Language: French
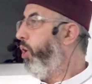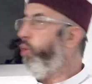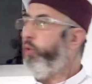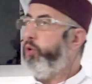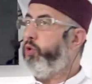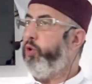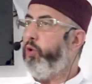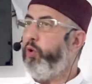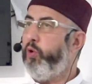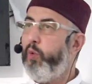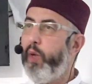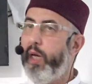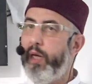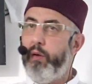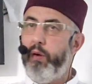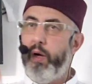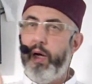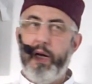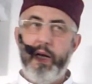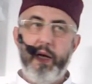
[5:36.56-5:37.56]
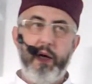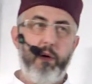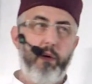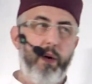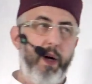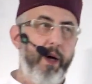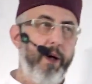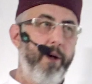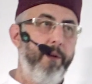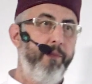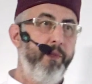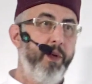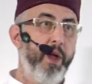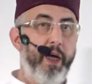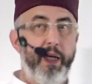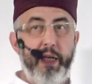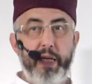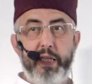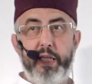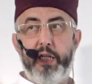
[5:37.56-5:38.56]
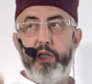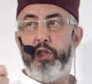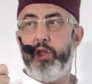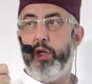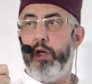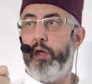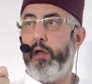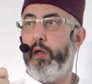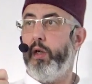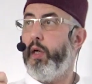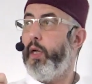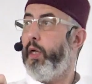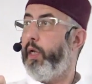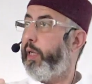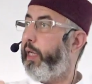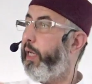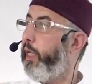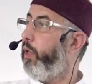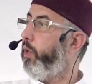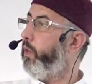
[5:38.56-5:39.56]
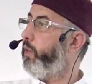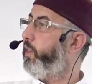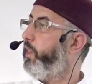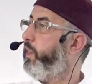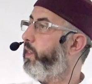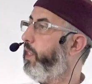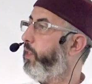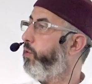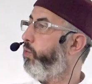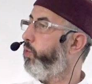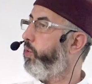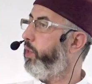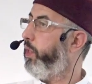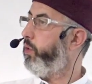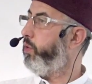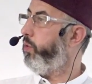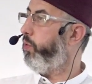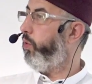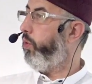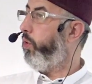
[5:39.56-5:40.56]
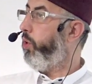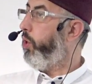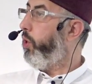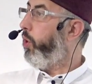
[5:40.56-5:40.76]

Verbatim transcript: Aujourd'hui, il y a des gens qui lancent des associations.